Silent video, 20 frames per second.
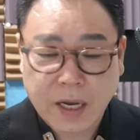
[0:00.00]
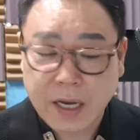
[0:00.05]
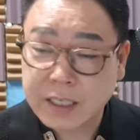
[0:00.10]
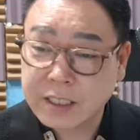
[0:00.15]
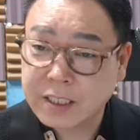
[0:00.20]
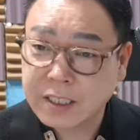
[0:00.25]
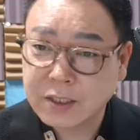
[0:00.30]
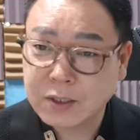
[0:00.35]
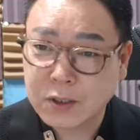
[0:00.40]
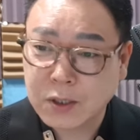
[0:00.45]

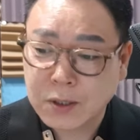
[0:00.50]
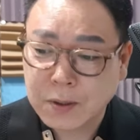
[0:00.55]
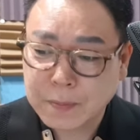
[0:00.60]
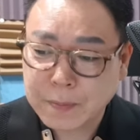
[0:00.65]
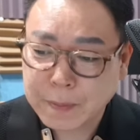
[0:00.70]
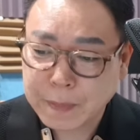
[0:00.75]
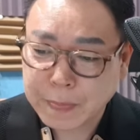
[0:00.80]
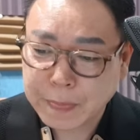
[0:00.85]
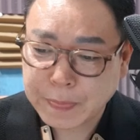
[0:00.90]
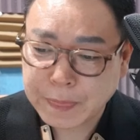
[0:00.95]
아시겠죠?
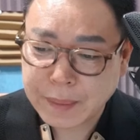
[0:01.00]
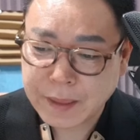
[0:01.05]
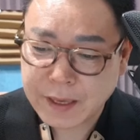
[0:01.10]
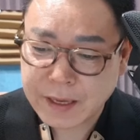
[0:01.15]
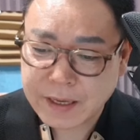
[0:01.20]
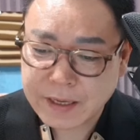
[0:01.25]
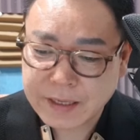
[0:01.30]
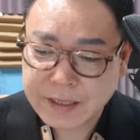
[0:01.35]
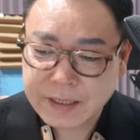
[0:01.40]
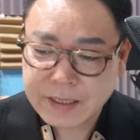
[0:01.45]

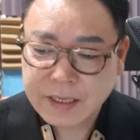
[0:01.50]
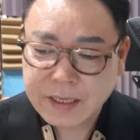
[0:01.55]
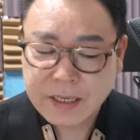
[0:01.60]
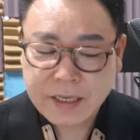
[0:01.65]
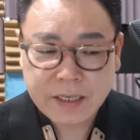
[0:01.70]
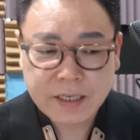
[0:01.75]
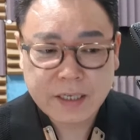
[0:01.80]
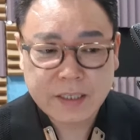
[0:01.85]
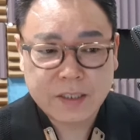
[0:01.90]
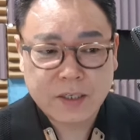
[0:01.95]
네.
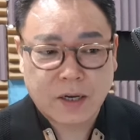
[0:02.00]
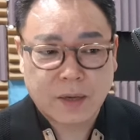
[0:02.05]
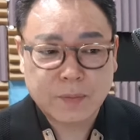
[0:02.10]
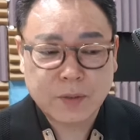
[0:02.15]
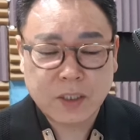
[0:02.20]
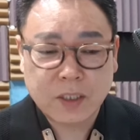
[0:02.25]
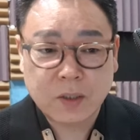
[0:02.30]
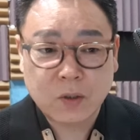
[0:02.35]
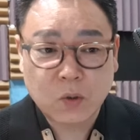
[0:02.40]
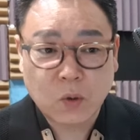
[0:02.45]
그래서 아마
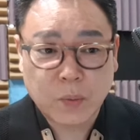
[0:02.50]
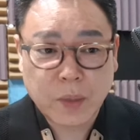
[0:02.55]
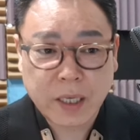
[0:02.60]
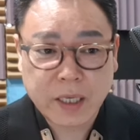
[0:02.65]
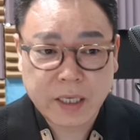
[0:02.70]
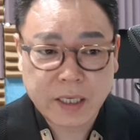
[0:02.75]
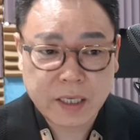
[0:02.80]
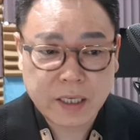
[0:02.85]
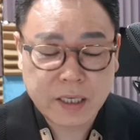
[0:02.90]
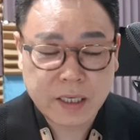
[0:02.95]

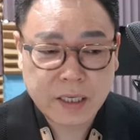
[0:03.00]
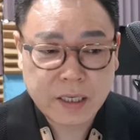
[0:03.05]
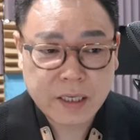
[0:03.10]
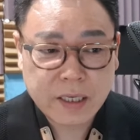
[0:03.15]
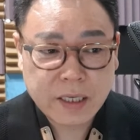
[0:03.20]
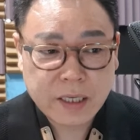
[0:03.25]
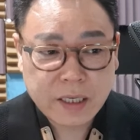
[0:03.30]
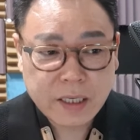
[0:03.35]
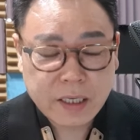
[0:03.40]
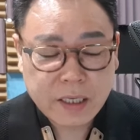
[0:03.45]
진또백이
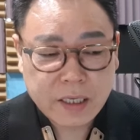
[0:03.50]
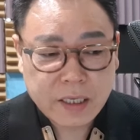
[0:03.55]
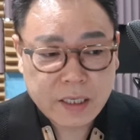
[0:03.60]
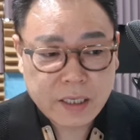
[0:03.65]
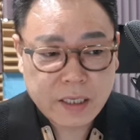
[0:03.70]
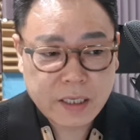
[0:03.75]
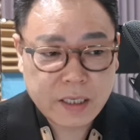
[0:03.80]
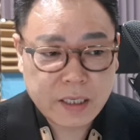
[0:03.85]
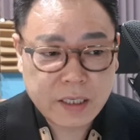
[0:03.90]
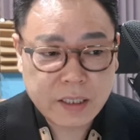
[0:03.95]

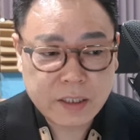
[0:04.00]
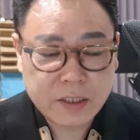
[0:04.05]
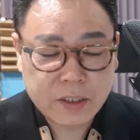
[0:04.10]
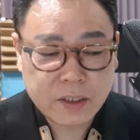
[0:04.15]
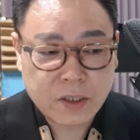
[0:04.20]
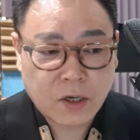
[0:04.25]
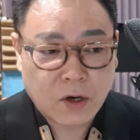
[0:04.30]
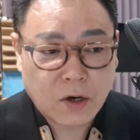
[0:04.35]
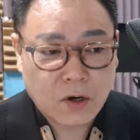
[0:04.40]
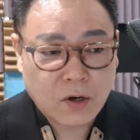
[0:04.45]
이
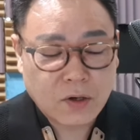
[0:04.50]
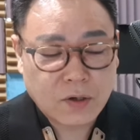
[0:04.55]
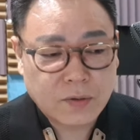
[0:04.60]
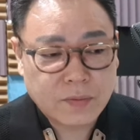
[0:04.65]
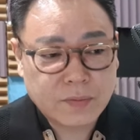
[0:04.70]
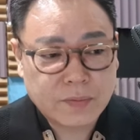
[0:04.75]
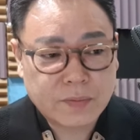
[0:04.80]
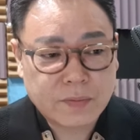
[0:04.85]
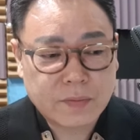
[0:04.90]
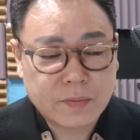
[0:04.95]

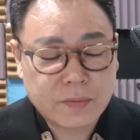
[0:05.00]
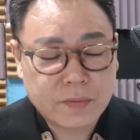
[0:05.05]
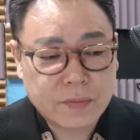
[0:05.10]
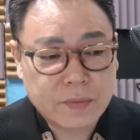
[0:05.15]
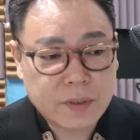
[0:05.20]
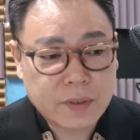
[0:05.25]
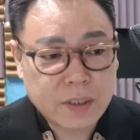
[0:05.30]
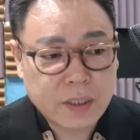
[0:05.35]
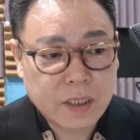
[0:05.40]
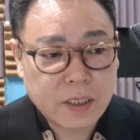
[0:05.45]
처음
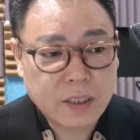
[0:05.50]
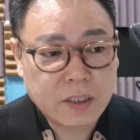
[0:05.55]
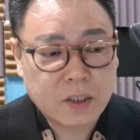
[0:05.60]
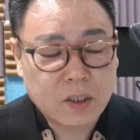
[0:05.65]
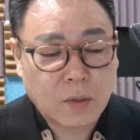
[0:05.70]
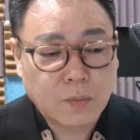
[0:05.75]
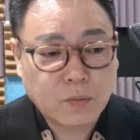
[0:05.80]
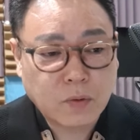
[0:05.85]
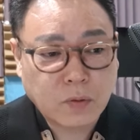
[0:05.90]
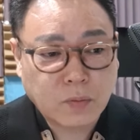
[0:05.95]
이
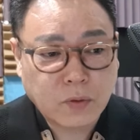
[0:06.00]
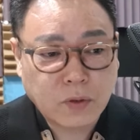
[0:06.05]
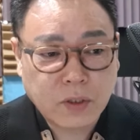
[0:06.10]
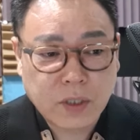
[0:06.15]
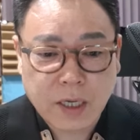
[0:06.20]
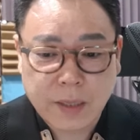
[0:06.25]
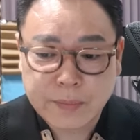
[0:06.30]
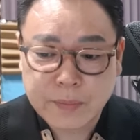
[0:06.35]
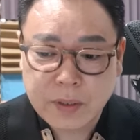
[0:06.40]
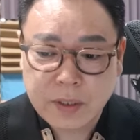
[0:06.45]
첫
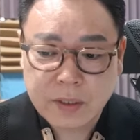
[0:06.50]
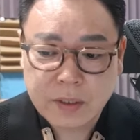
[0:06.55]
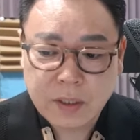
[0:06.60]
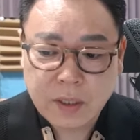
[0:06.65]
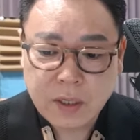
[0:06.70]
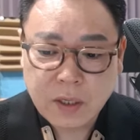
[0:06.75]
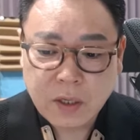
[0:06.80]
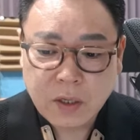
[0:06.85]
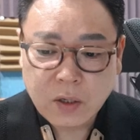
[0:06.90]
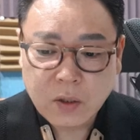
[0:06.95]
부분을 한번
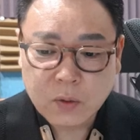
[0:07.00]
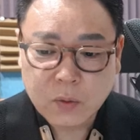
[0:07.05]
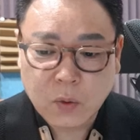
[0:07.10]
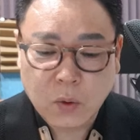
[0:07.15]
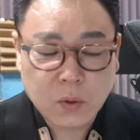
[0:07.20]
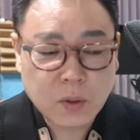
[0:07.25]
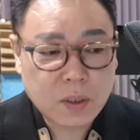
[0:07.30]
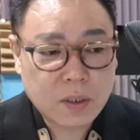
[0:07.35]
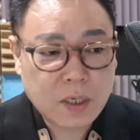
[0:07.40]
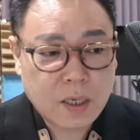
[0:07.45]

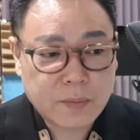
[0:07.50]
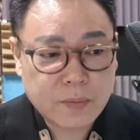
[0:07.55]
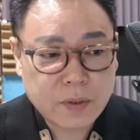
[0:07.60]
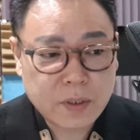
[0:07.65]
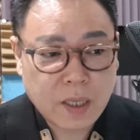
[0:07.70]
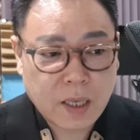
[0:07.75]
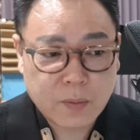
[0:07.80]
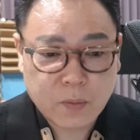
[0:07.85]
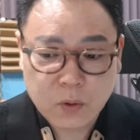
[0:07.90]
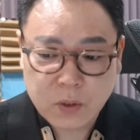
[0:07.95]
도전을
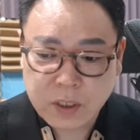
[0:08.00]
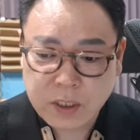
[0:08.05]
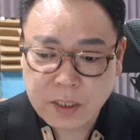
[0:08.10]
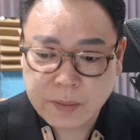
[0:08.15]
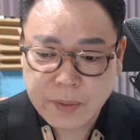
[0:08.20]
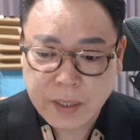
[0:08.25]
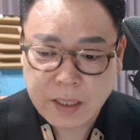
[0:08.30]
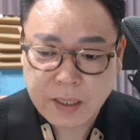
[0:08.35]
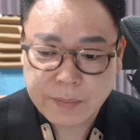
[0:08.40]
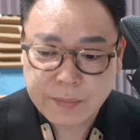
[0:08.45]
한번
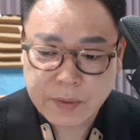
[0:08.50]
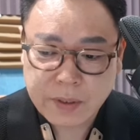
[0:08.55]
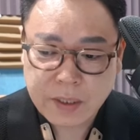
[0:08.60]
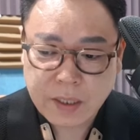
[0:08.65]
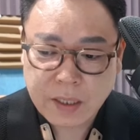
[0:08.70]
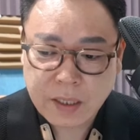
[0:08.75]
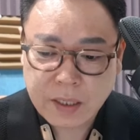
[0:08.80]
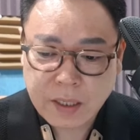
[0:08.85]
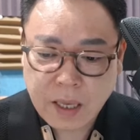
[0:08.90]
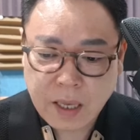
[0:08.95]
해보시기
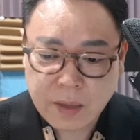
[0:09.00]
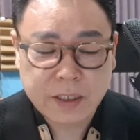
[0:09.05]
바랍니다.